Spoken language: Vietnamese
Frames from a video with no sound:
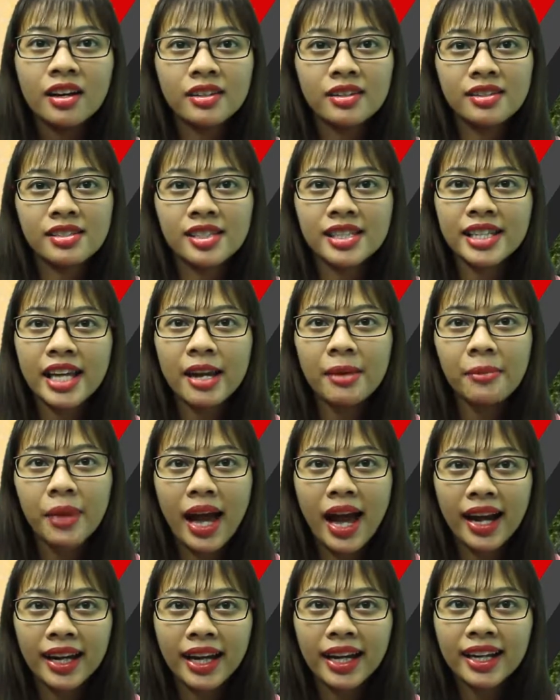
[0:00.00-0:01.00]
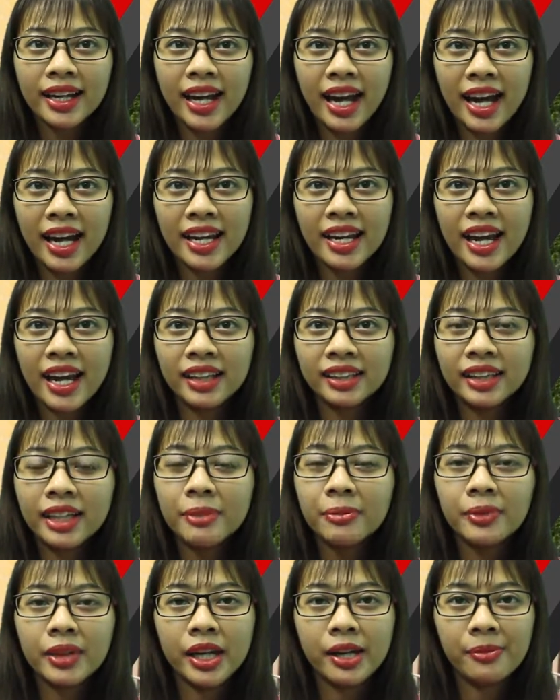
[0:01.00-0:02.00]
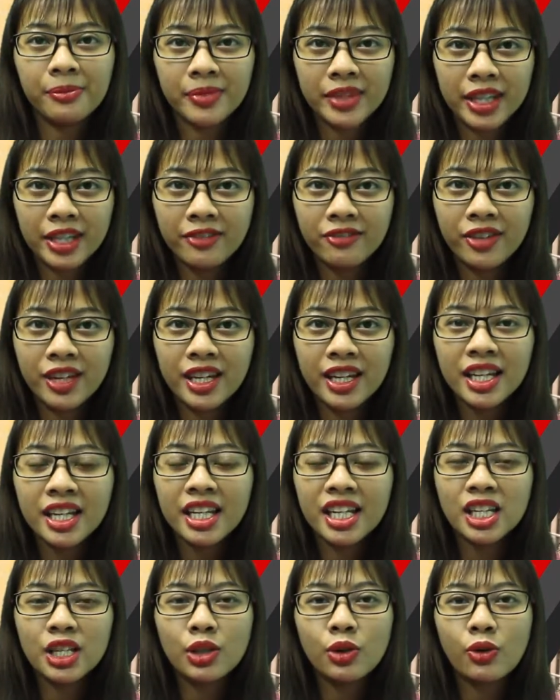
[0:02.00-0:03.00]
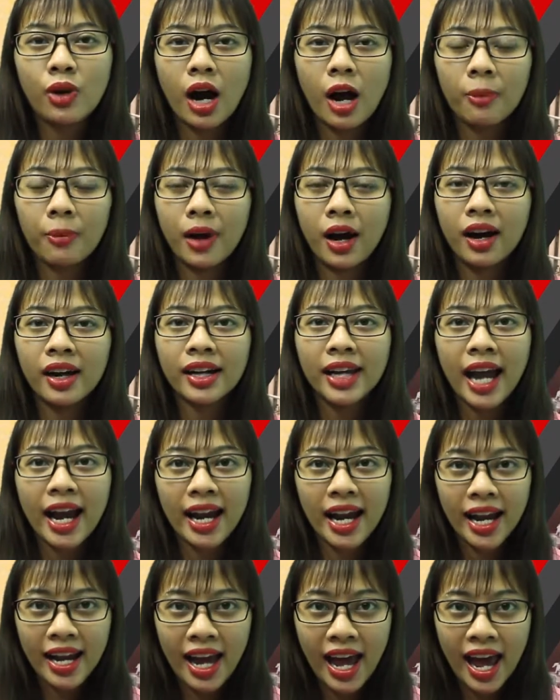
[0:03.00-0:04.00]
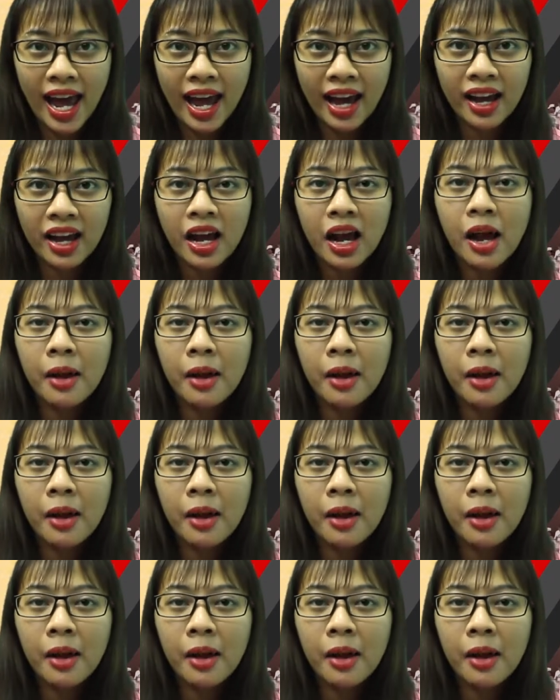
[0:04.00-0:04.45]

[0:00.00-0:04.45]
được xem là cách hay để tiết kiệm chi phí khi du học ở Canada.